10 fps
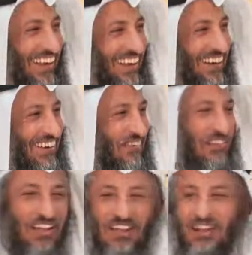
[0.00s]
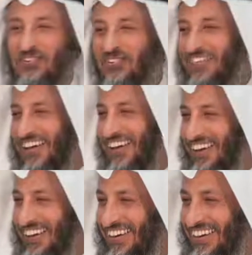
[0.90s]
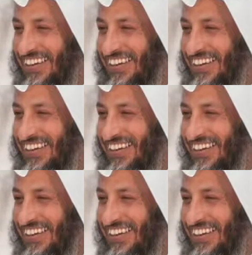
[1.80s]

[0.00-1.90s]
ها ودنا على طول صغار